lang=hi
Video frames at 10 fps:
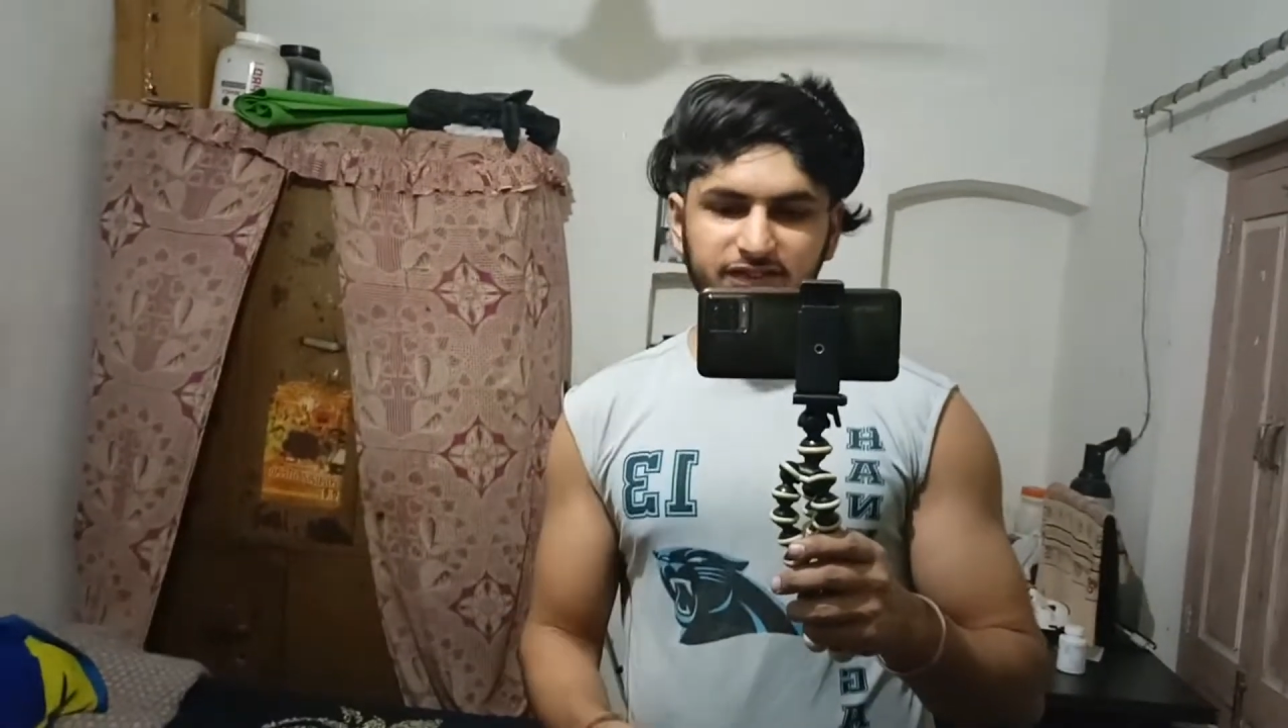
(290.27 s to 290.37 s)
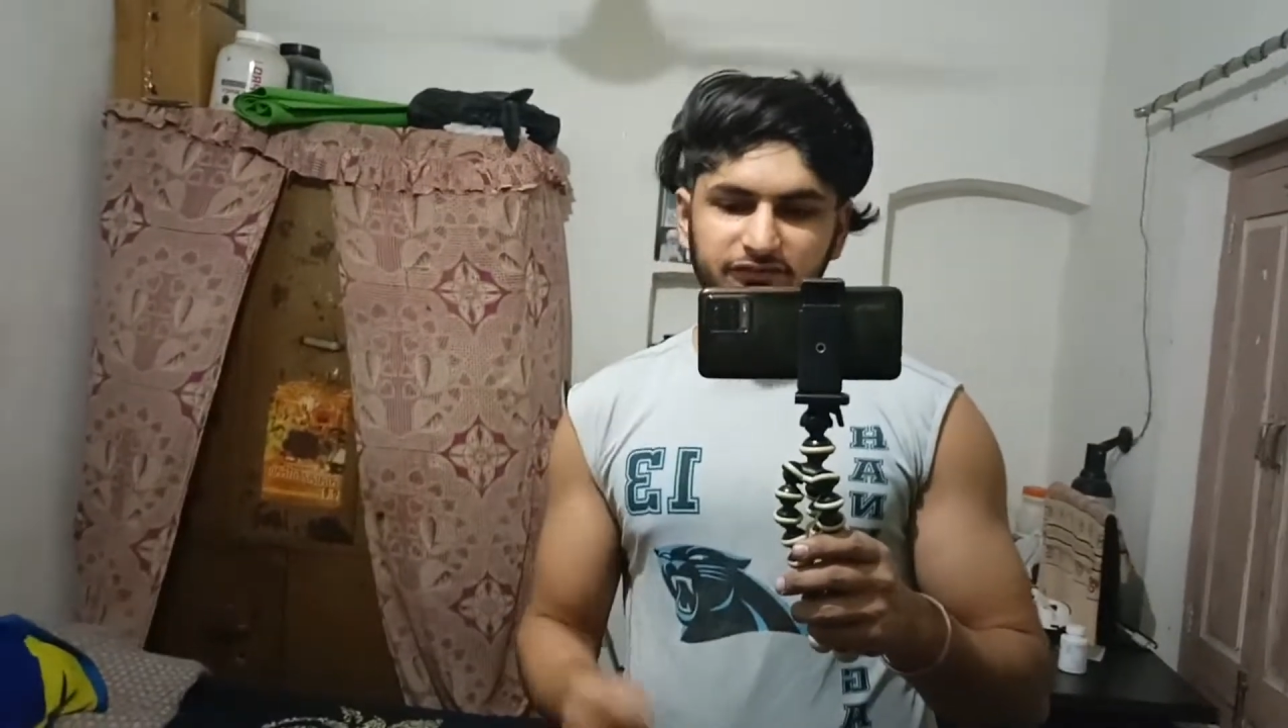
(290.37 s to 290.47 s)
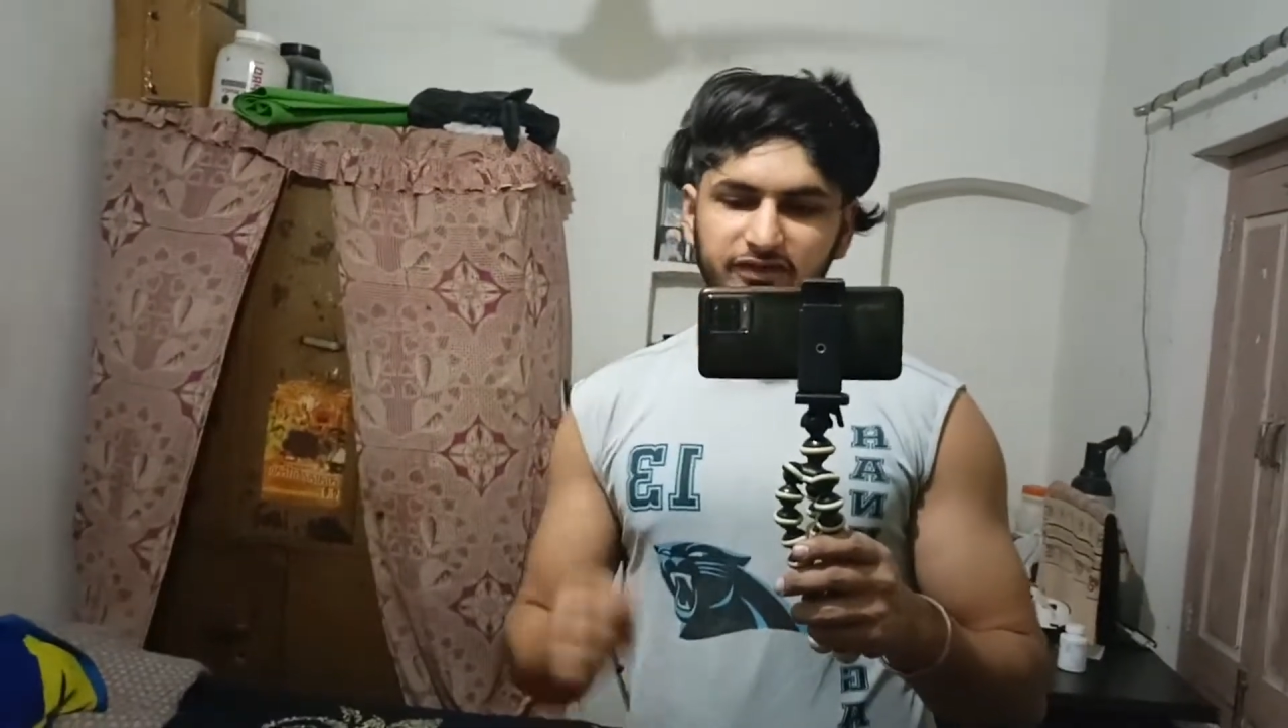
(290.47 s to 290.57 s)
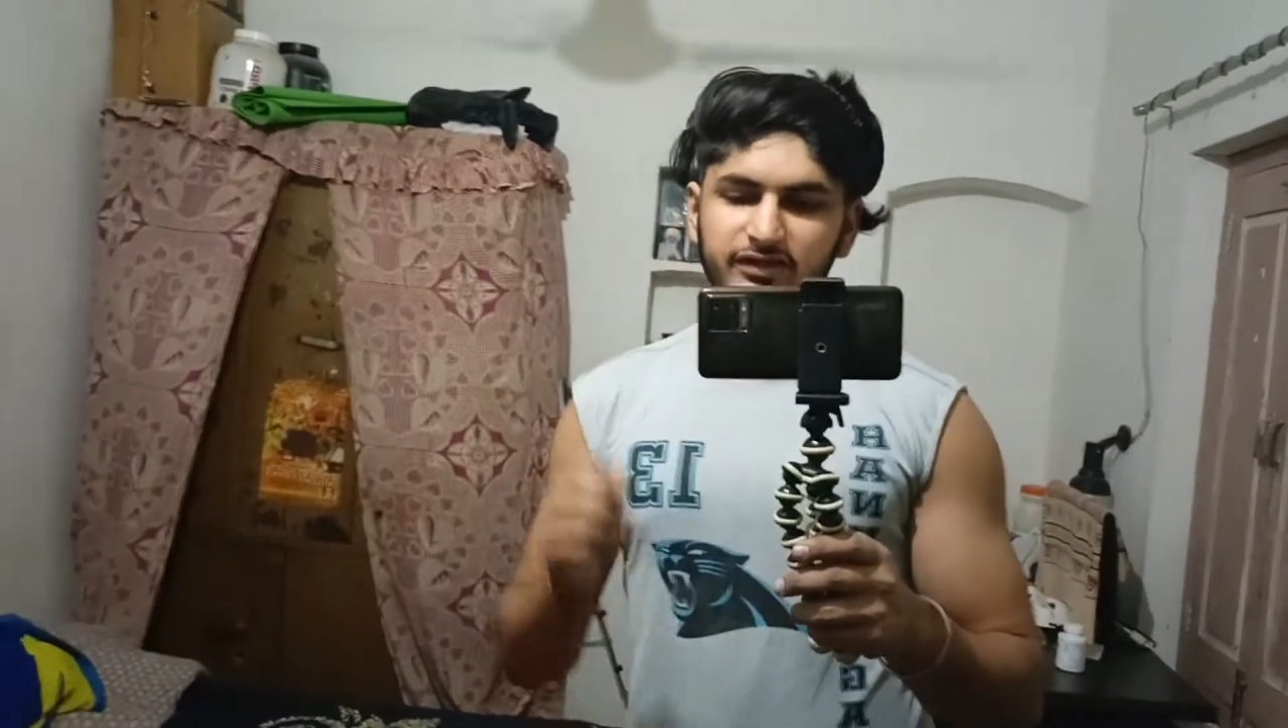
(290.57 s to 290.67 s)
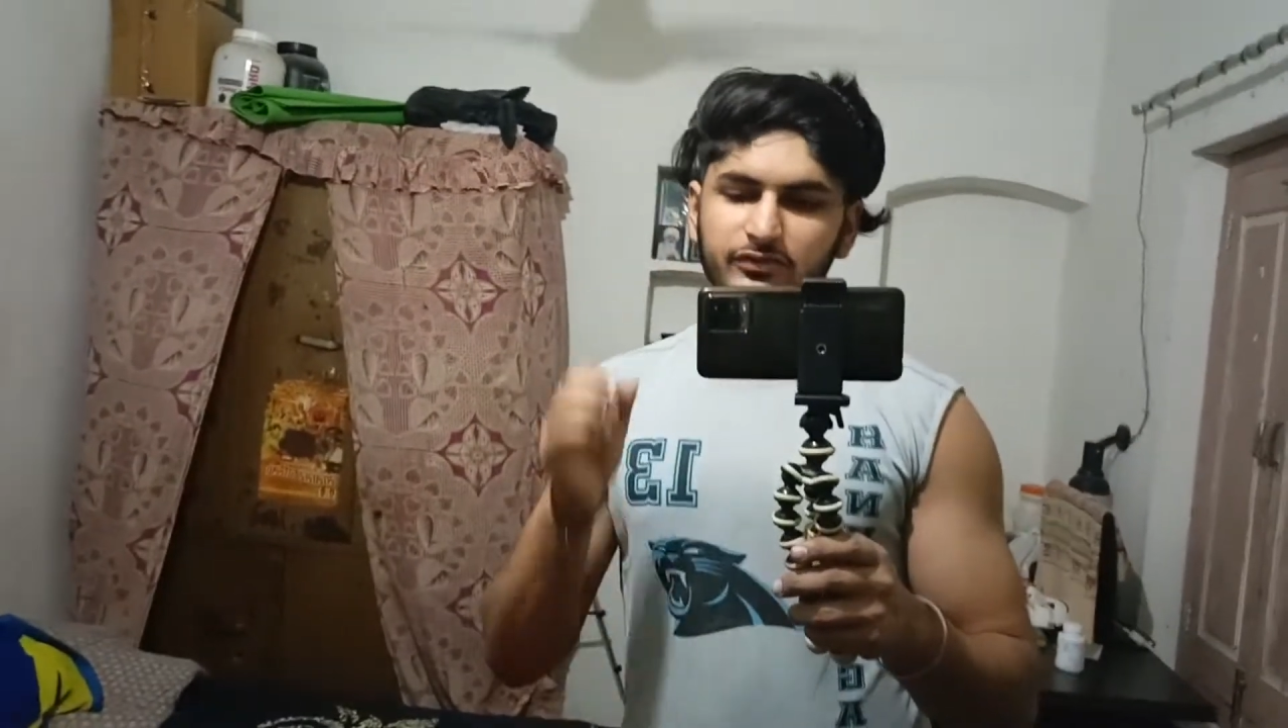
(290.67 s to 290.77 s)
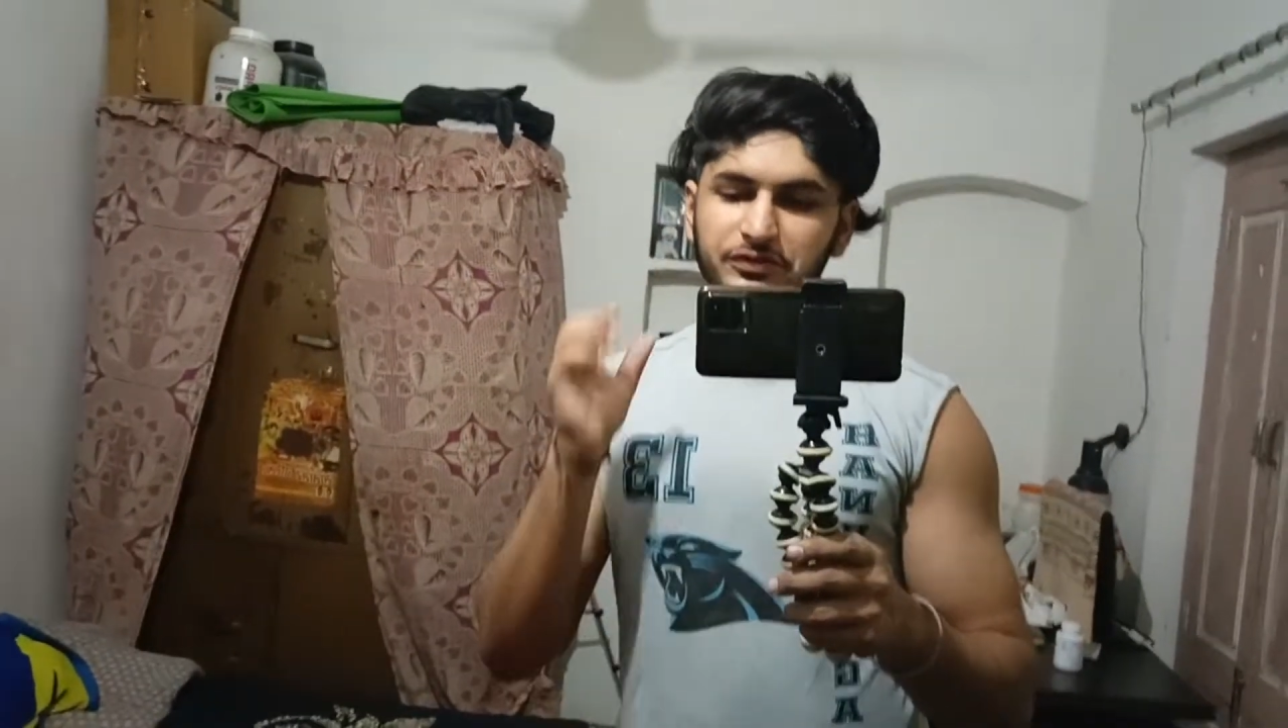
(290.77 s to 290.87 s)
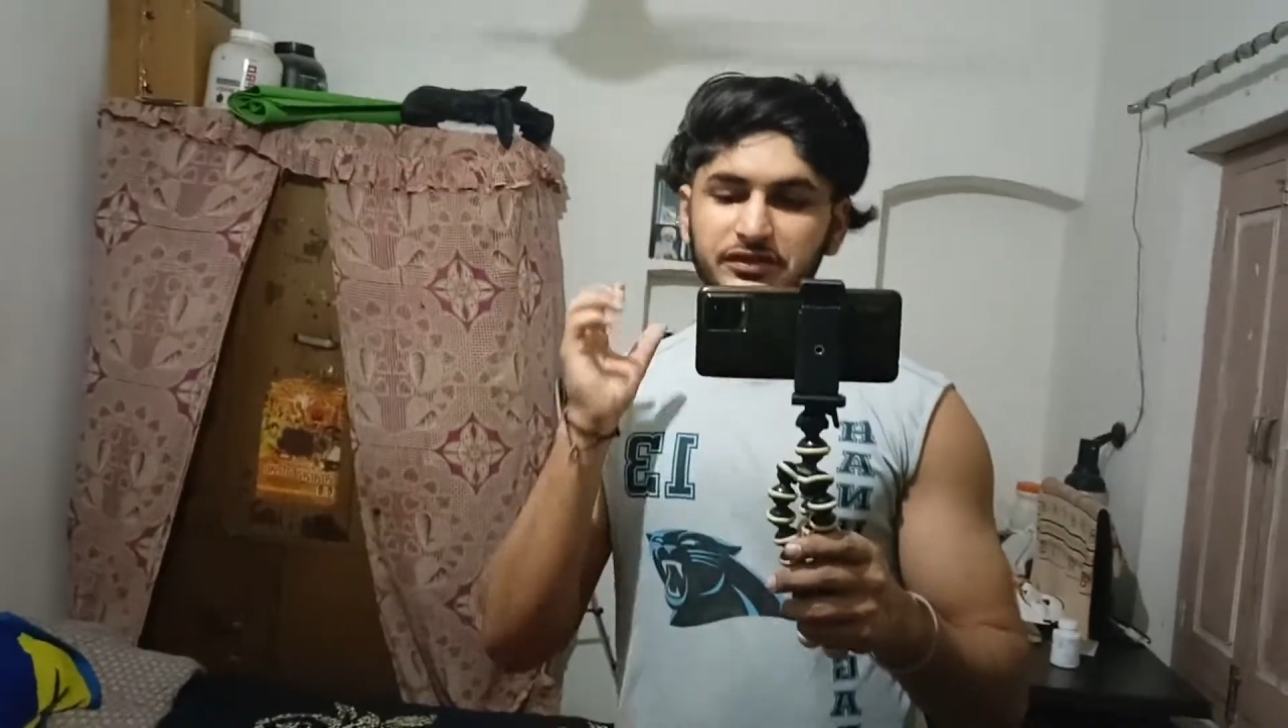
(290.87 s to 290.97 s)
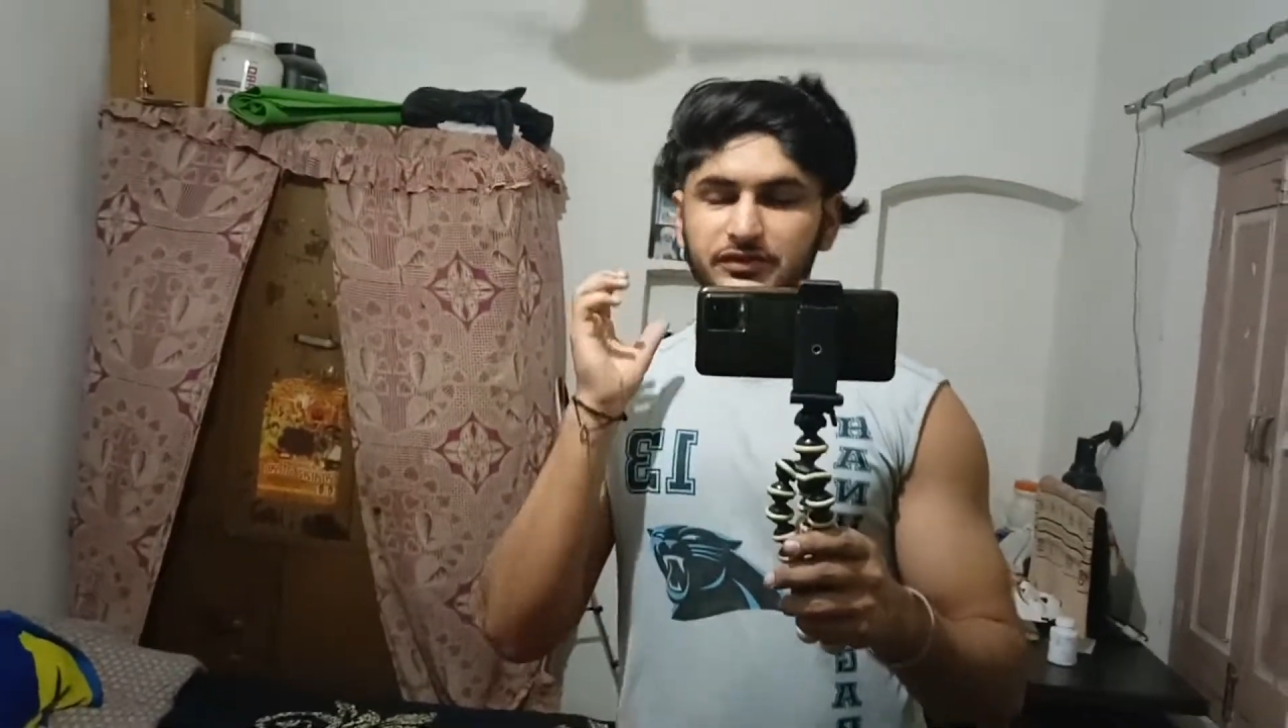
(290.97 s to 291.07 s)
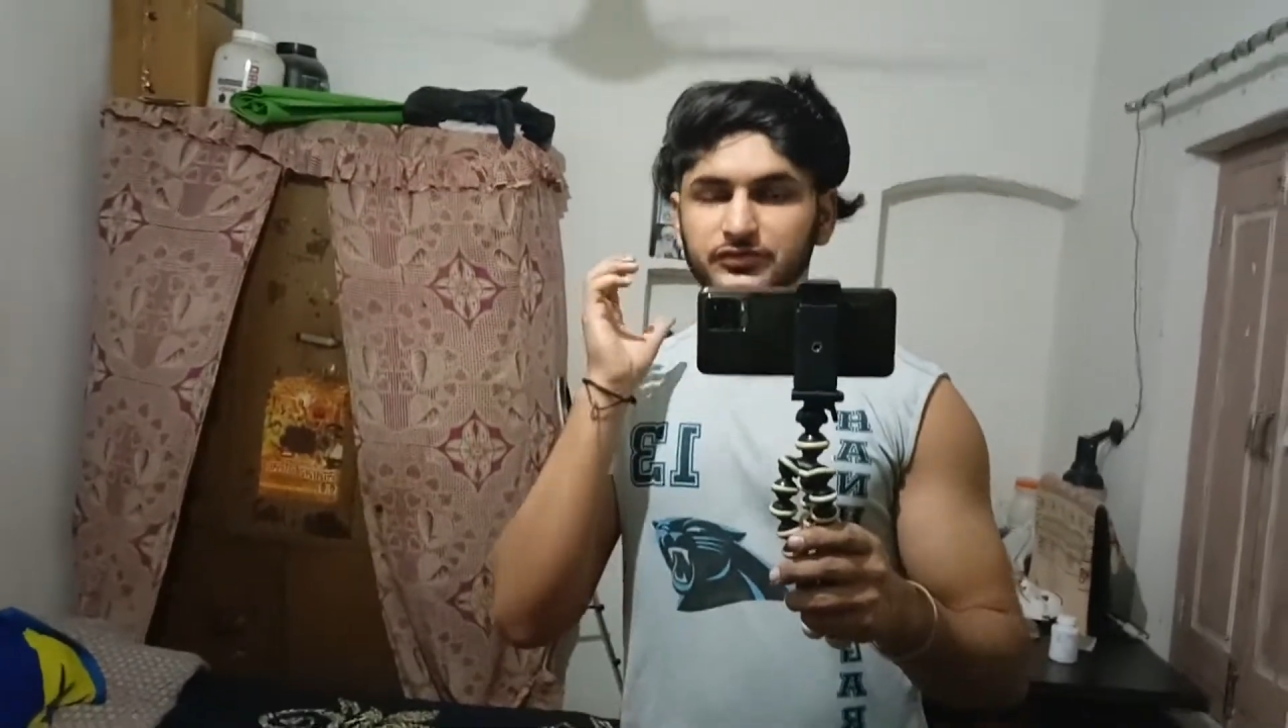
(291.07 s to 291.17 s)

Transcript: साफ़ किया क्योंकि